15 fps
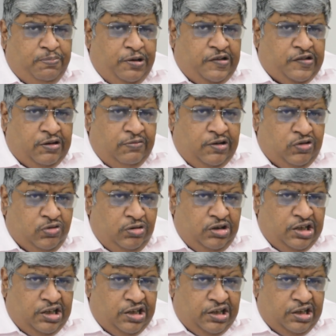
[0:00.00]
पैसा वसूली
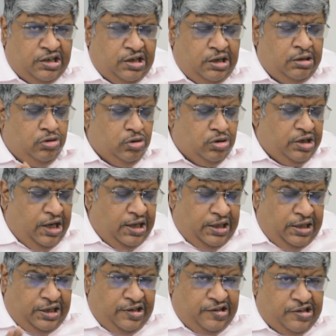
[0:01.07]
करेगा तो
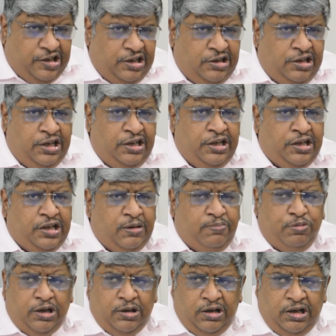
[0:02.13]
गारंटी साइन देने के
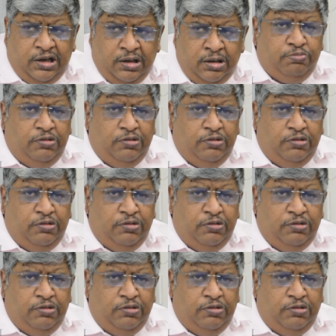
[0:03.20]
पहले